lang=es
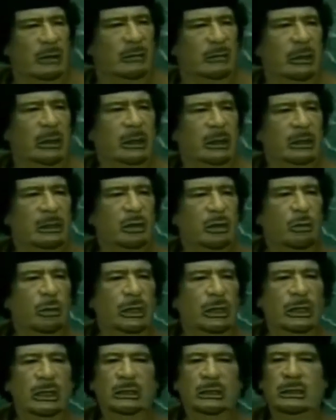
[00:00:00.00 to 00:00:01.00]
Sin
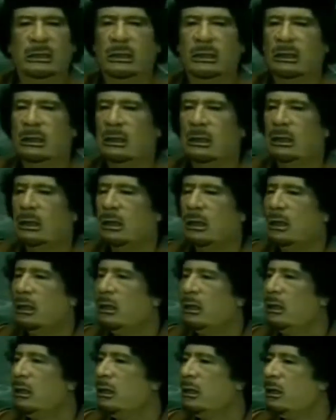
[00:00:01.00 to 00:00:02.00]
embargo, se
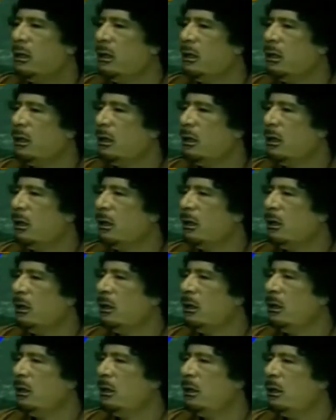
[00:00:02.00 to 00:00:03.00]
han emprendido
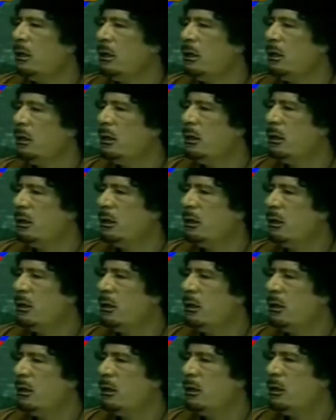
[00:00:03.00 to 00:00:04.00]
65 guerras
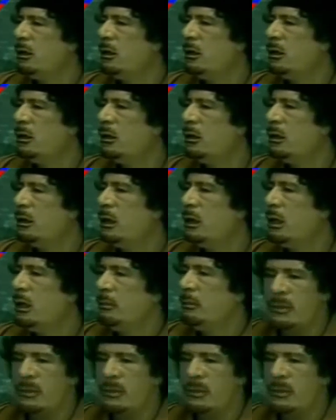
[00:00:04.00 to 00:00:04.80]
de agresión